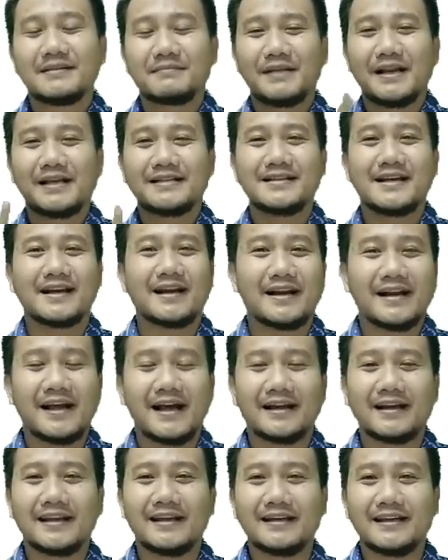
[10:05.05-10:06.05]
Pelajaran
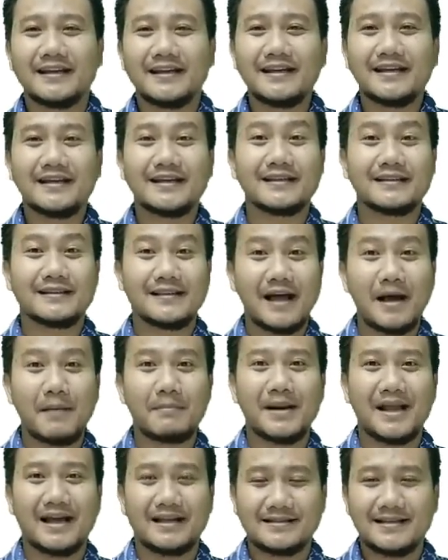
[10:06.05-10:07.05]
hari ini
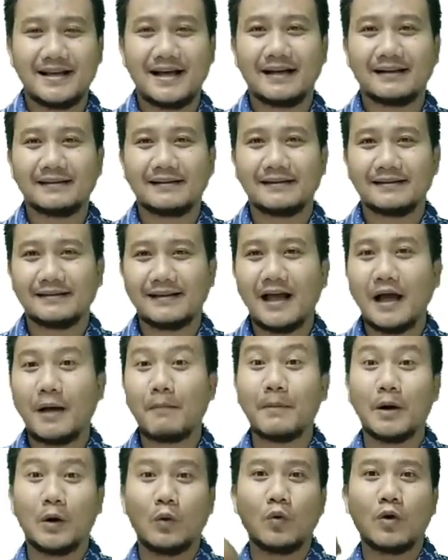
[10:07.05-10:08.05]
kita belajar
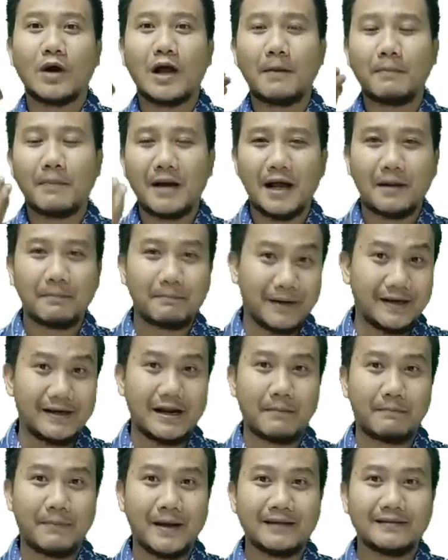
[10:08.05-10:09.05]
tentang mengungkapkan
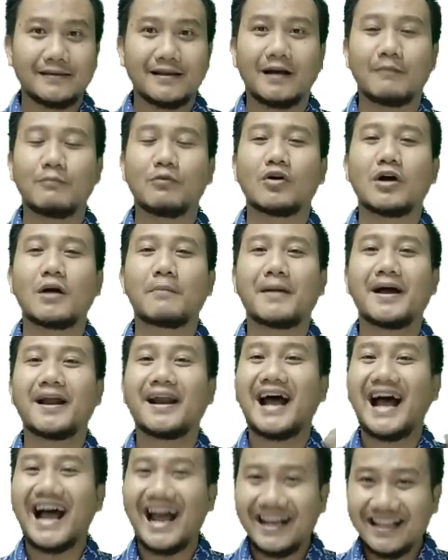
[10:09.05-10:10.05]
pendapat dalam
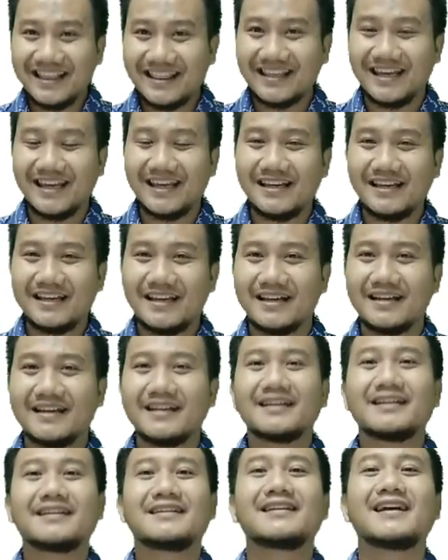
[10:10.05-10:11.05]
mengungkapkan I think
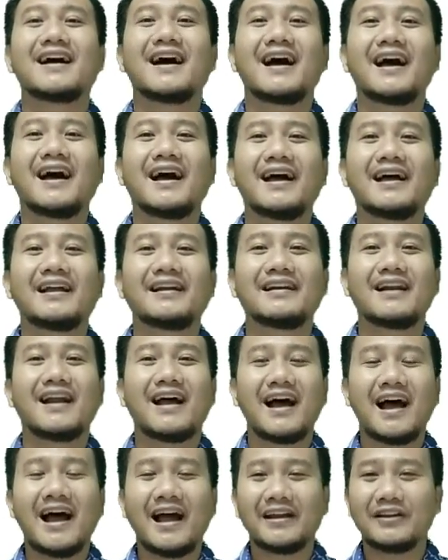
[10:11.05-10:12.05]

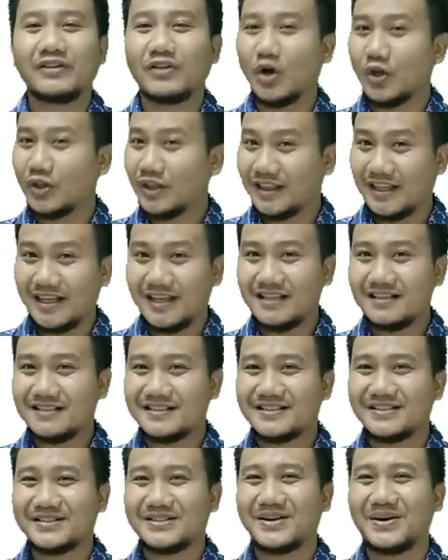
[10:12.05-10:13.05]
dan I don't
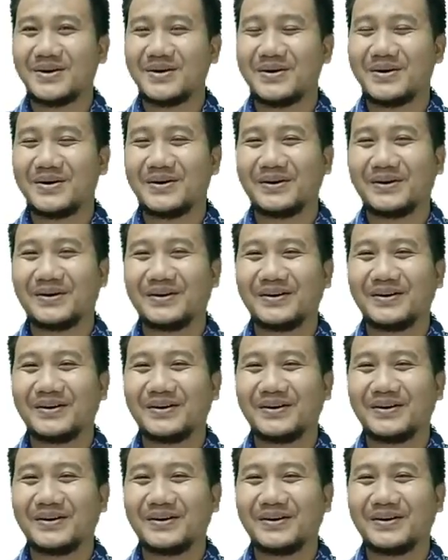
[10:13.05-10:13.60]
think so.